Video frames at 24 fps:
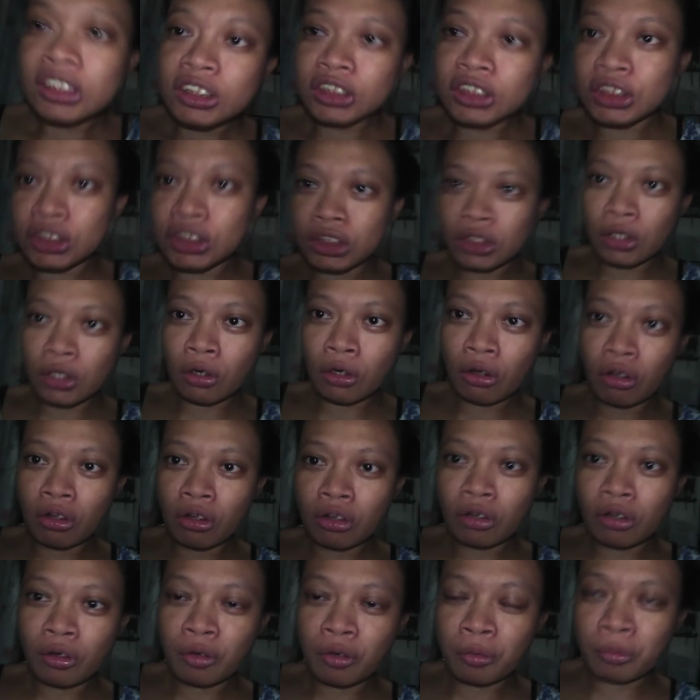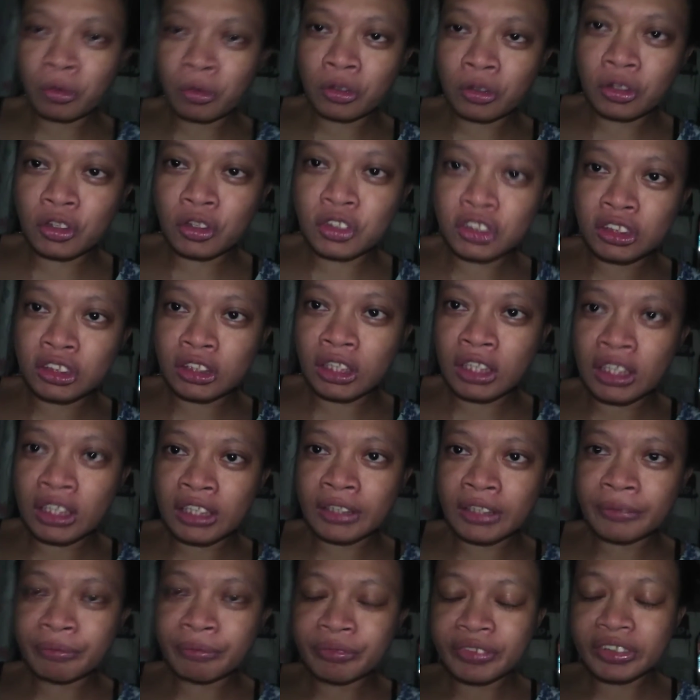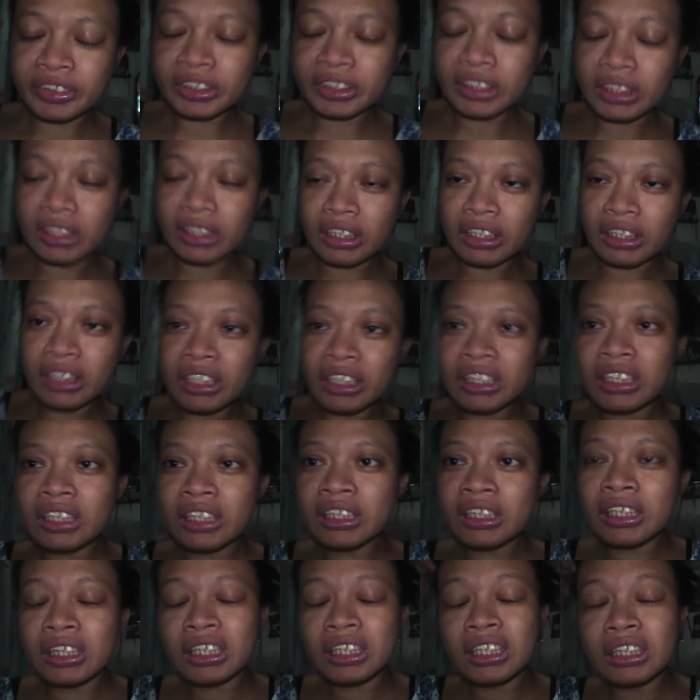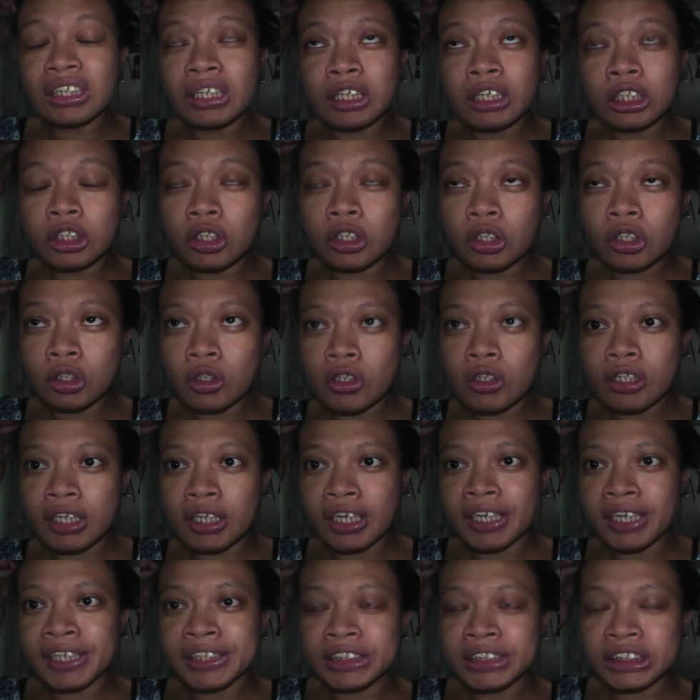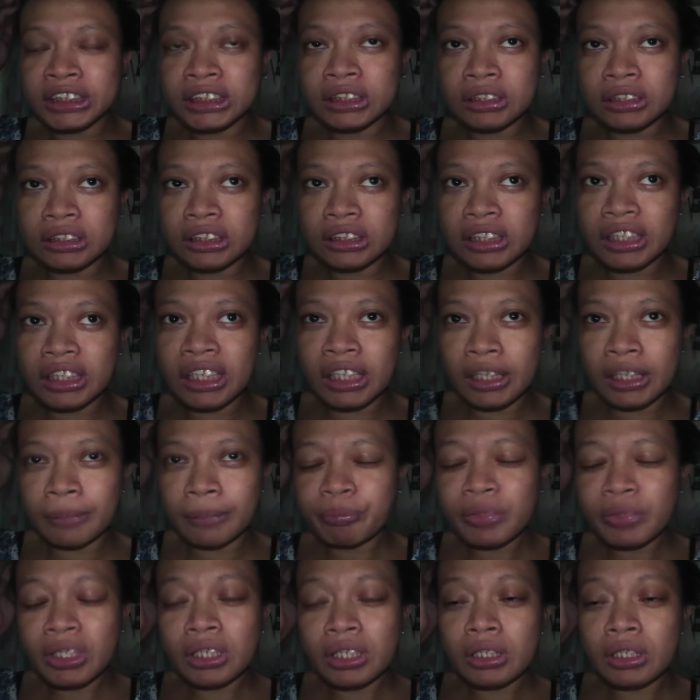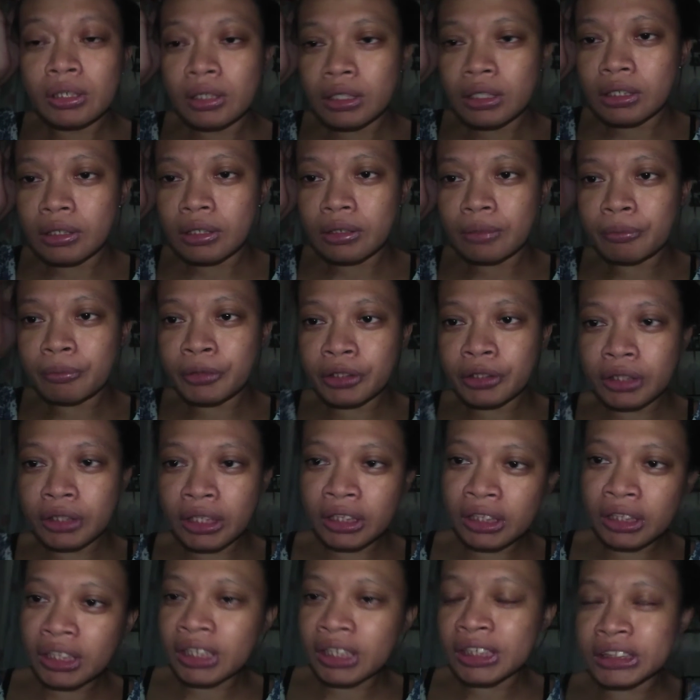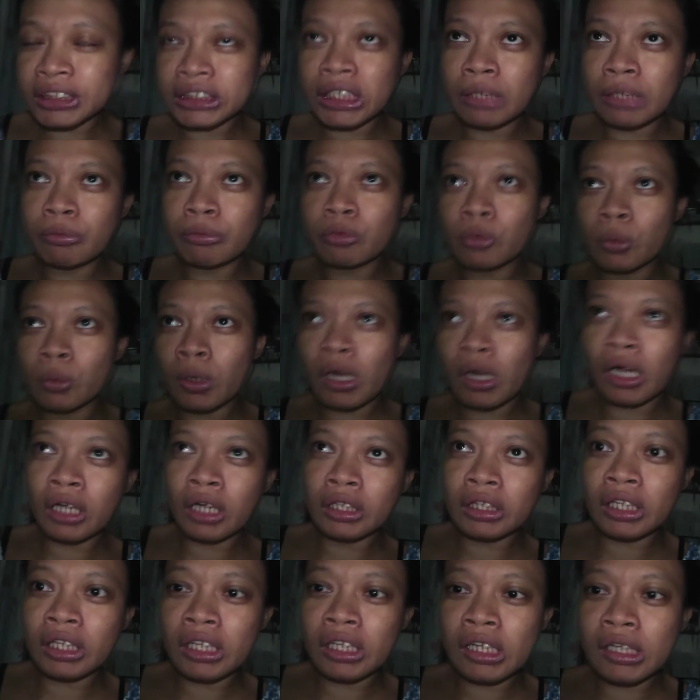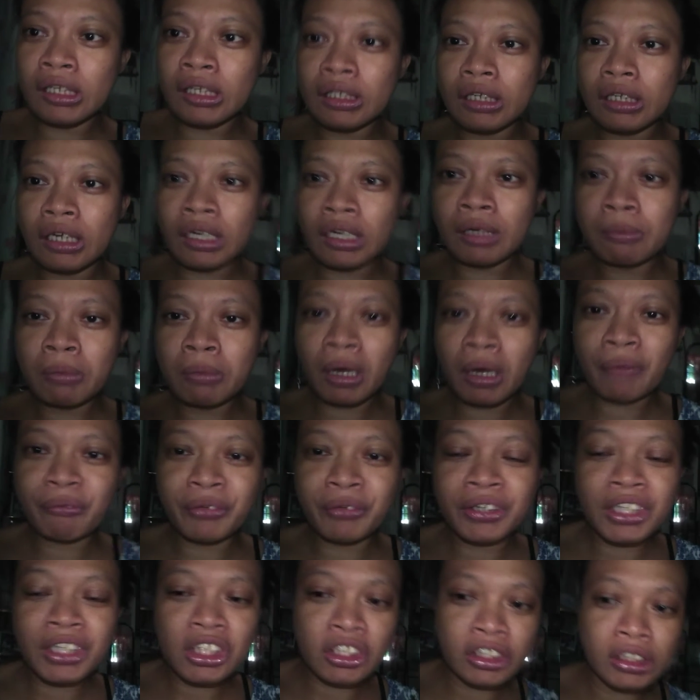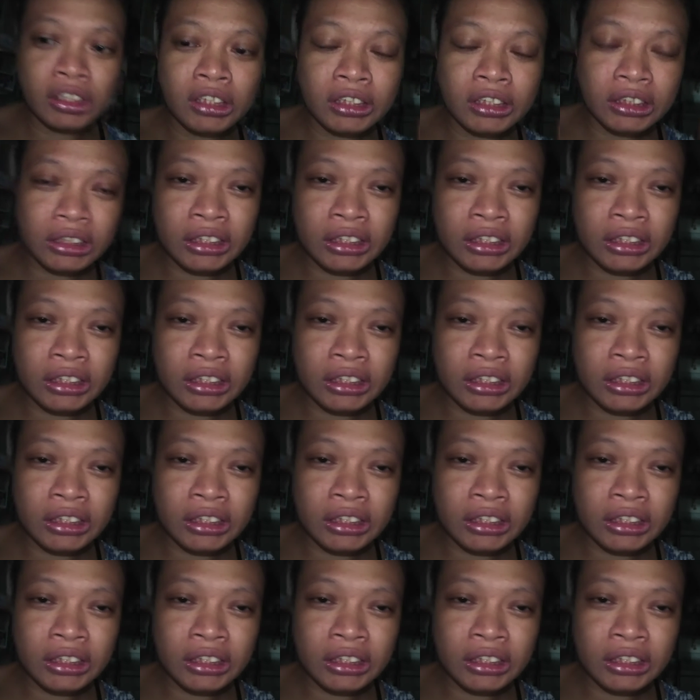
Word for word: So, moto siya. Katinda-tinda gig ko guys. Kay, important din na sa muang tin, ng mga furniture,